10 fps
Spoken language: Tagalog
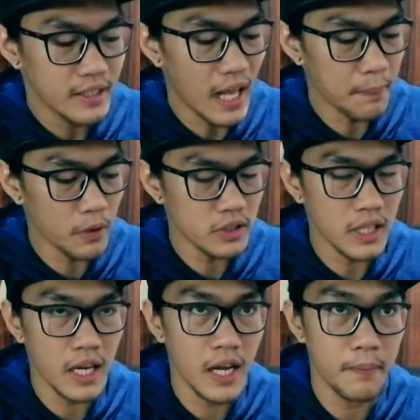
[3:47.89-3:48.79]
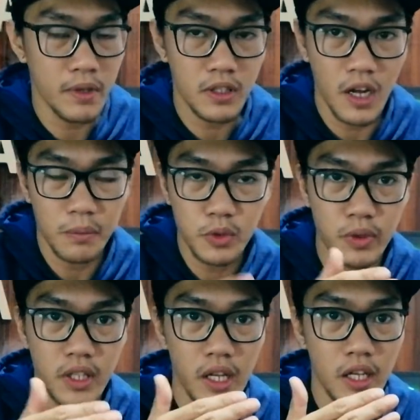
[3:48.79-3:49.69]
Tapos, um, it comes
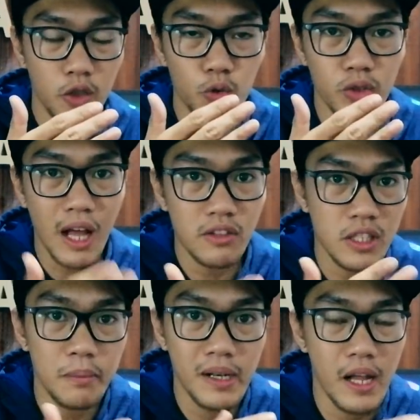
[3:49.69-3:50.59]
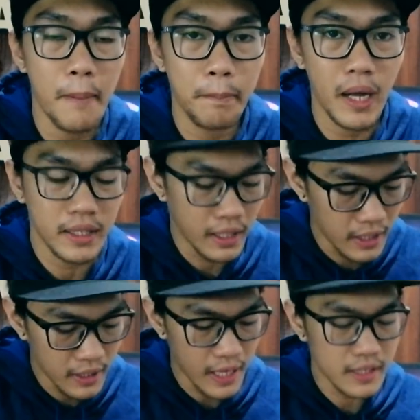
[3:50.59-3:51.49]
with a 2,000 milliamp
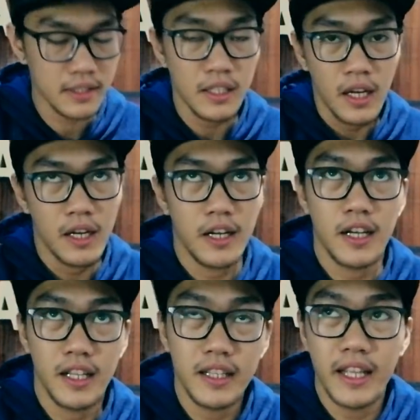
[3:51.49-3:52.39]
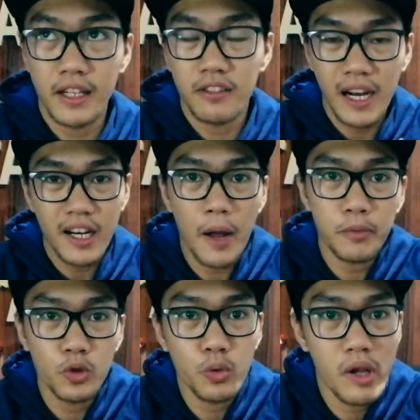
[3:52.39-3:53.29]
battery, guys. Uh, it can run
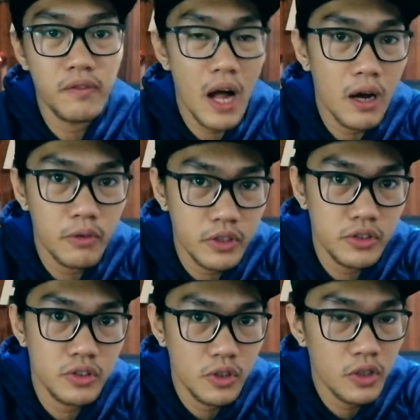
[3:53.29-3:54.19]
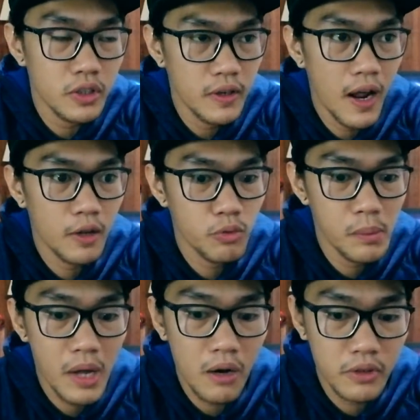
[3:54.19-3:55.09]
up to 12 hours, no? Uh,
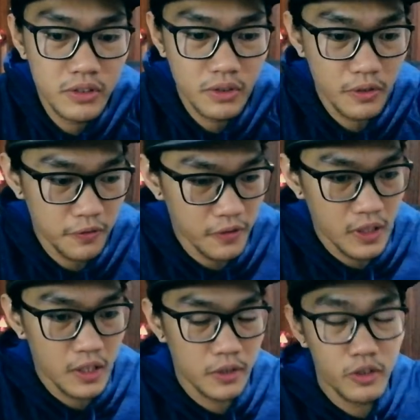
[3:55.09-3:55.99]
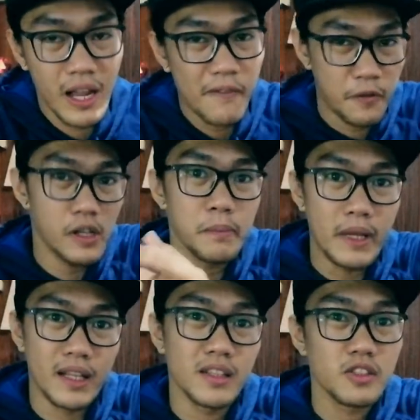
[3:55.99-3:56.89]
12 hours of, uh, yun nga,
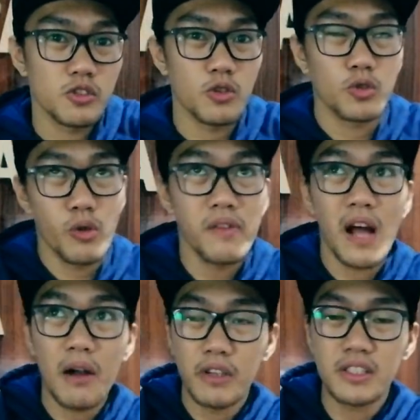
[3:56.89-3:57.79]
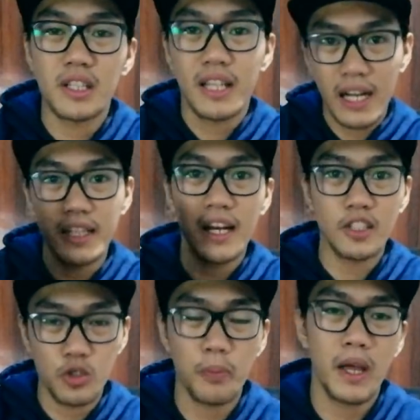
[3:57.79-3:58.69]
filming. So, 12 hours na
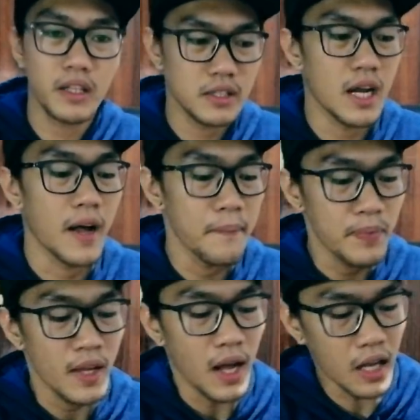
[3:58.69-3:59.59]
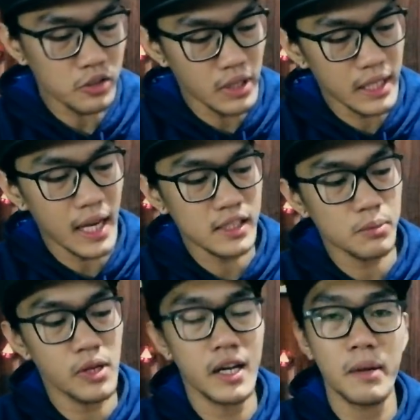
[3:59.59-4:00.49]
dire-diretso, pwede siya. Actually, guys,
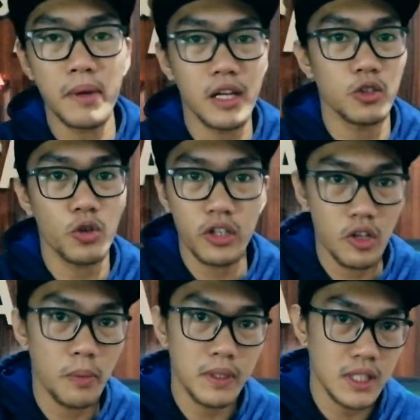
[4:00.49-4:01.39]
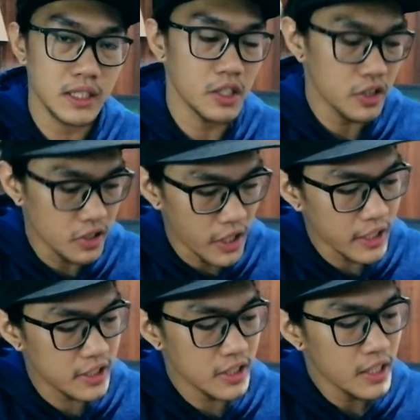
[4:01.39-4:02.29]
simula na nabili ko to, hindi ko pa siya
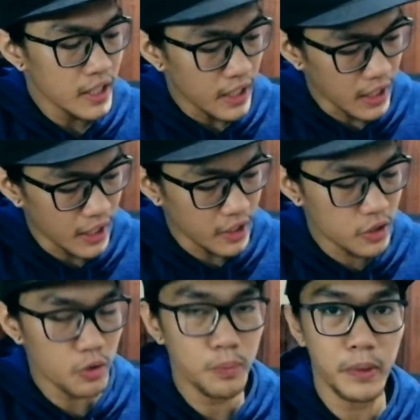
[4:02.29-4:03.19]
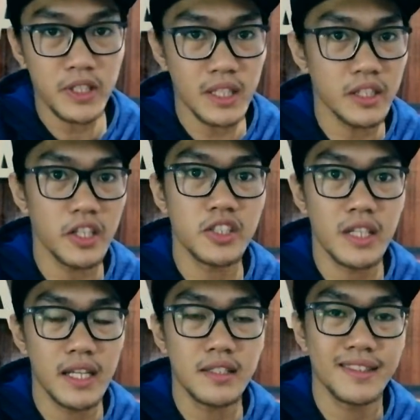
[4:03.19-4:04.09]
charge And yung percentage
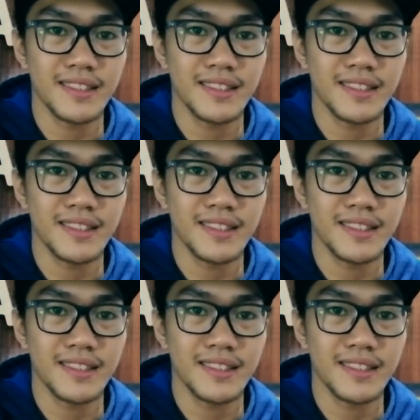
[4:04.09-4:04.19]
niya is